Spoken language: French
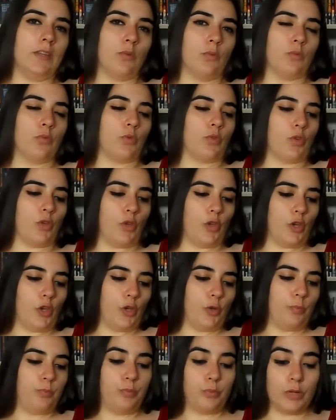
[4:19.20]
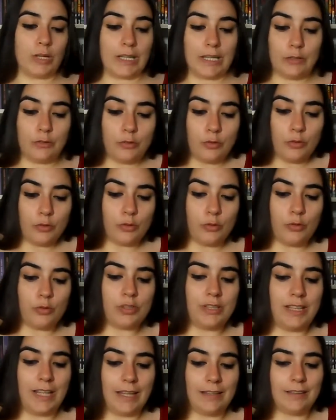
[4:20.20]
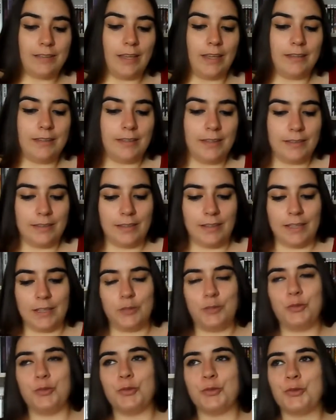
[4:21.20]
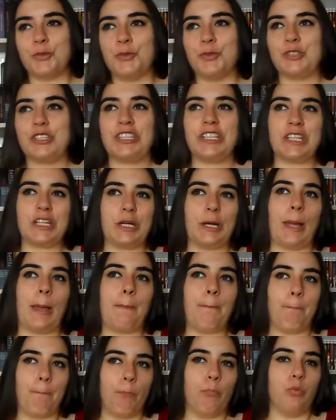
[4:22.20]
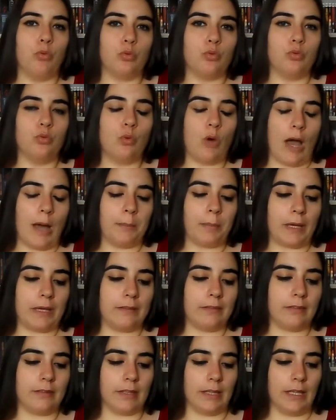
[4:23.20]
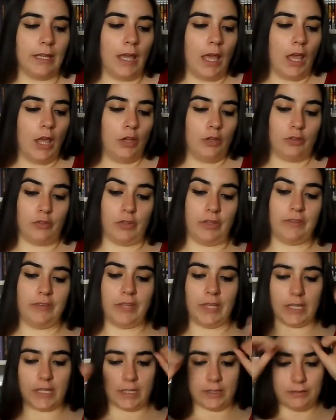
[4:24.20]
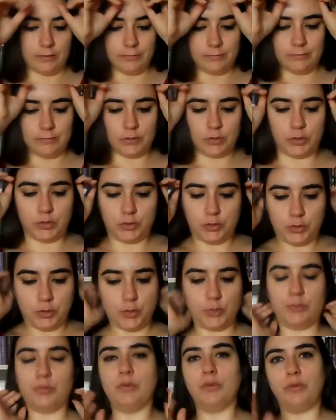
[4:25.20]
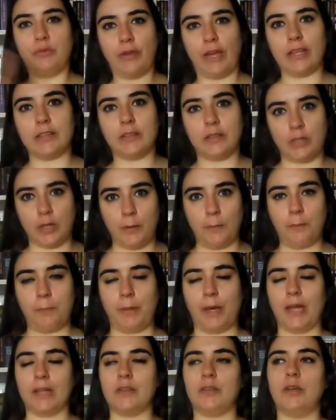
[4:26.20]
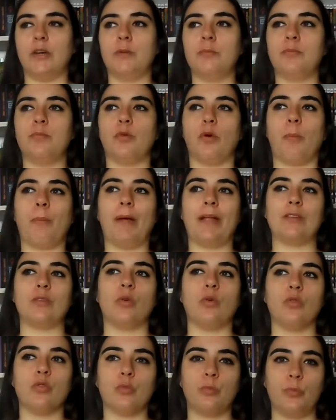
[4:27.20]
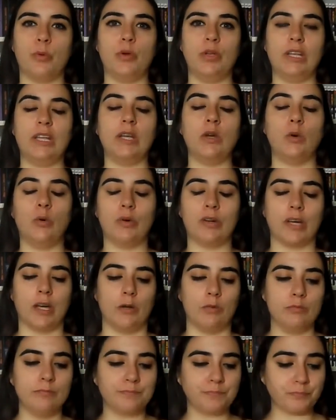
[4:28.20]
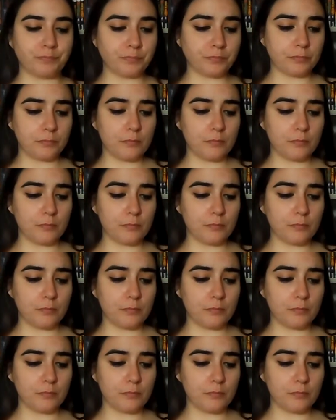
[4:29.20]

et donc, euh, pour les deux autres, là, ça a été des lectures que j'ai quand même beaucoup appréciées. Je vais essayer de vous faire tome par tome pour pas trop spoiler au cas où.